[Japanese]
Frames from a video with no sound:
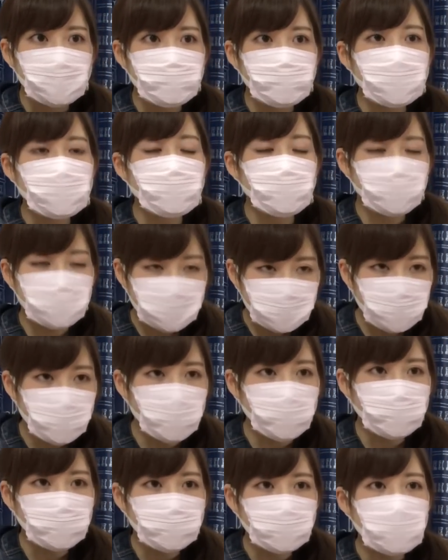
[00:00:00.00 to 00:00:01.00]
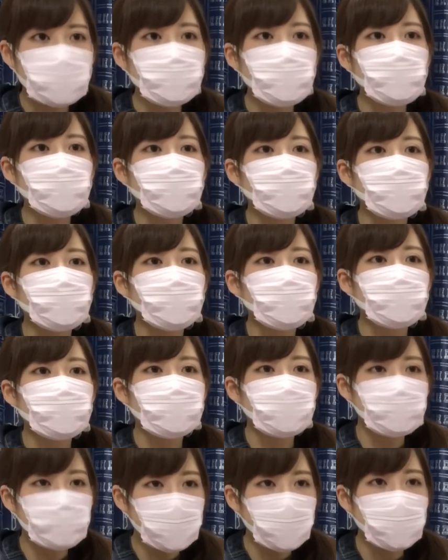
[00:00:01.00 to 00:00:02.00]
まあもちろん韓国と
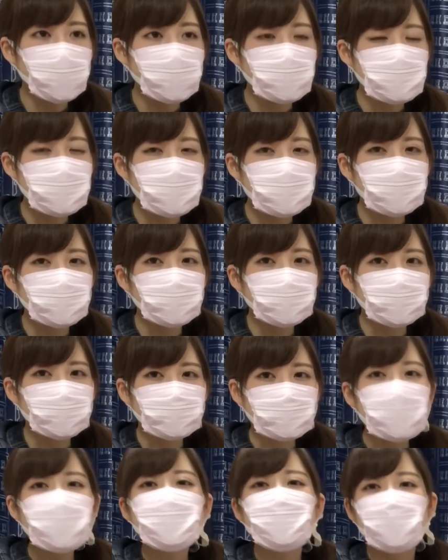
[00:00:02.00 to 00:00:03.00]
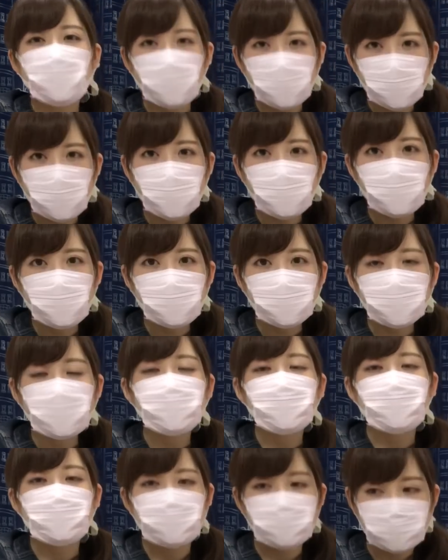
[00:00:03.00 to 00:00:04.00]
いえば、えー、カジノな
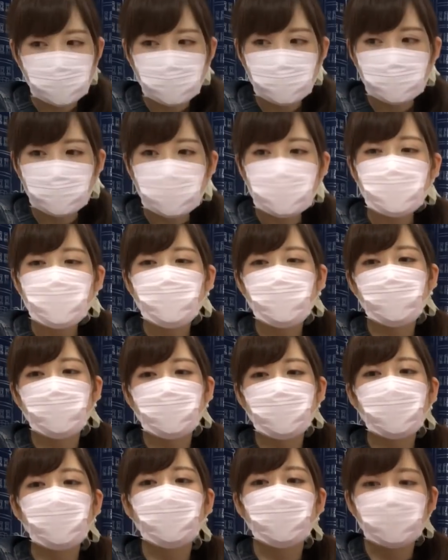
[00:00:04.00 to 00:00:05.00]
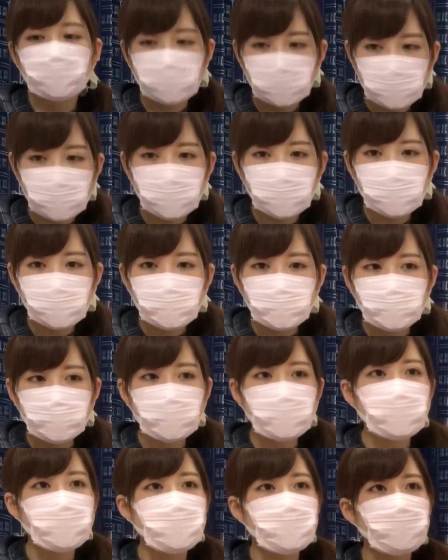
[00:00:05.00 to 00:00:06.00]
んですがカジノをしてきて
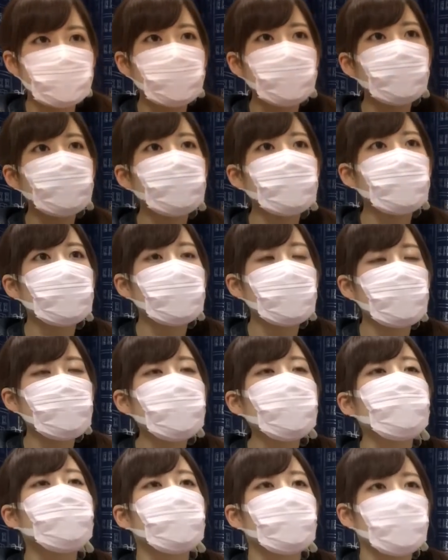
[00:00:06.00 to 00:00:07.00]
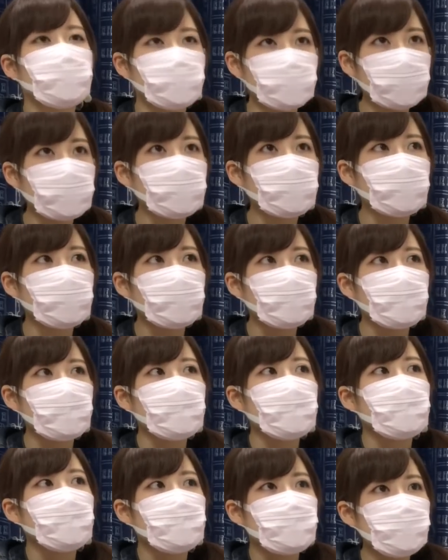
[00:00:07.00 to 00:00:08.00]
で時間が余ったので
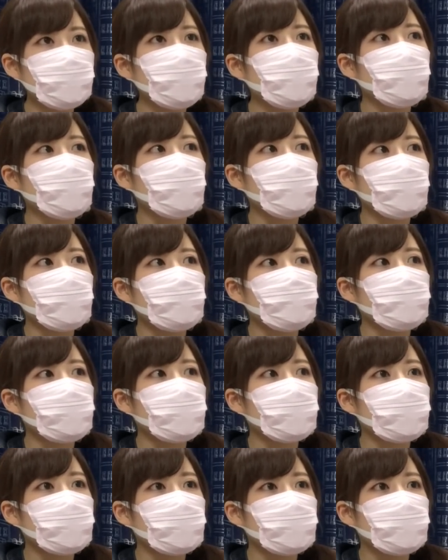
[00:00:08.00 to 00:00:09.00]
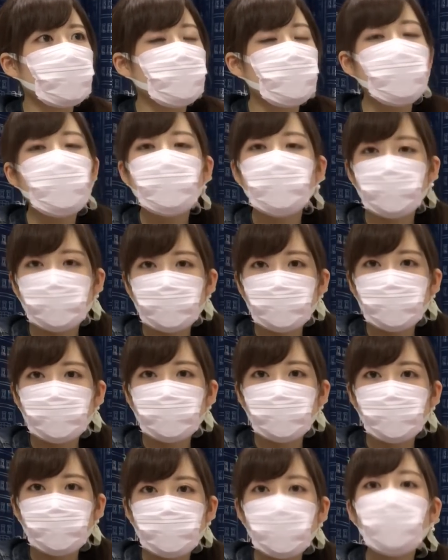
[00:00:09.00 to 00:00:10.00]
そうまあソウル
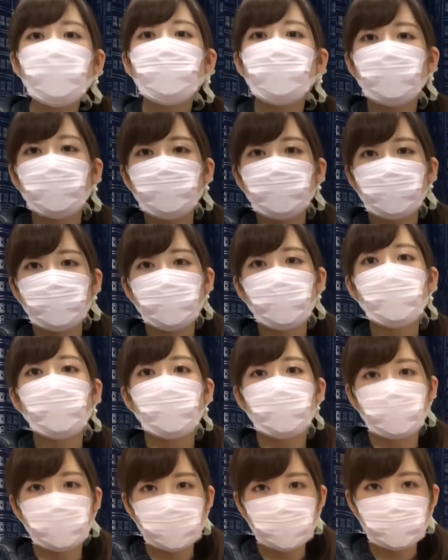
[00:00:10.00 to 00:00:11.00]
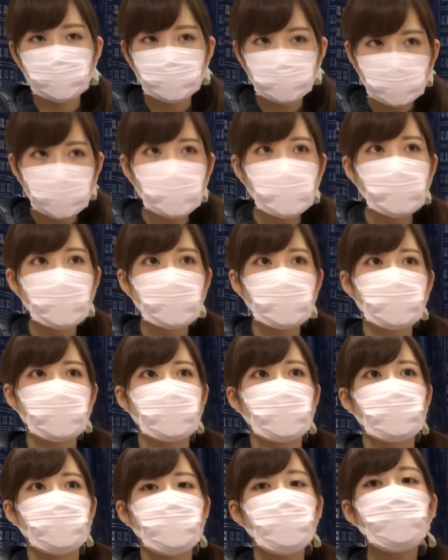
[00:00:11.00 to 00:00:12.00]
のミョンドンってところに行って、
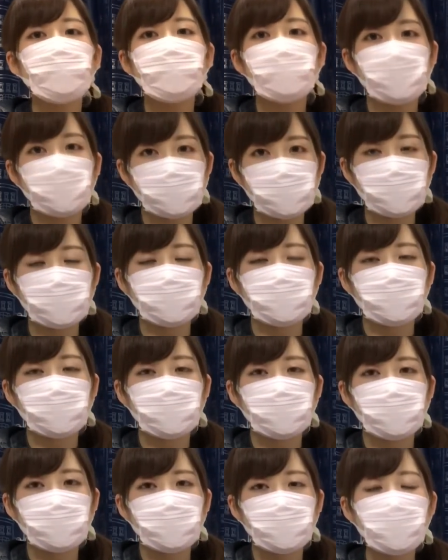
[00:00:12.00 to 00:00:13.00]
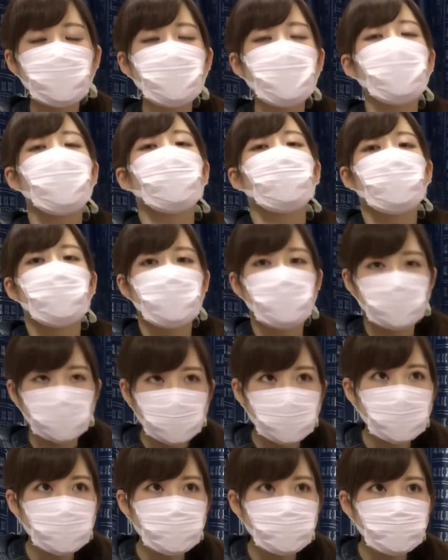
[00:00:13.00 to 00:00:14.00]
えー、ショッピングをしてきたんですよ
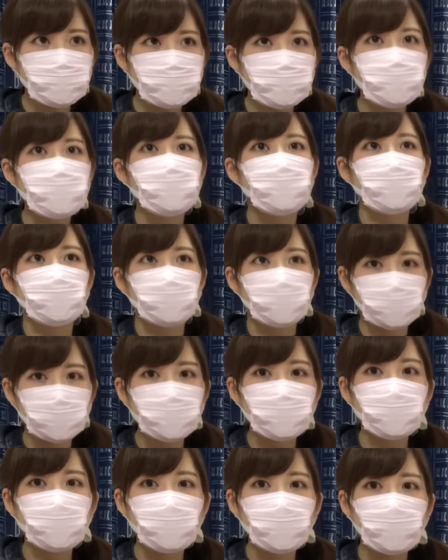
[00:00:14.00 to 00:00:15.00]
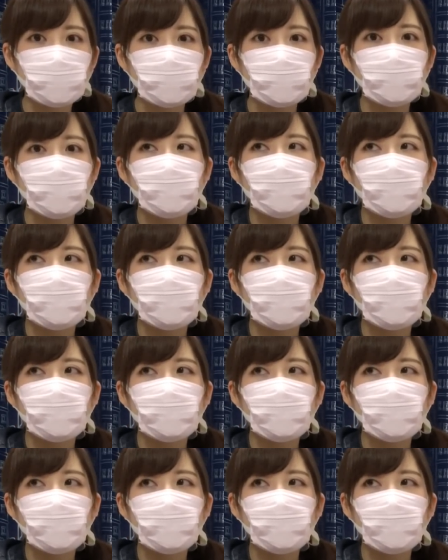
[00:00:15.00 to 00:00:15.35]
ねそうそうそうそう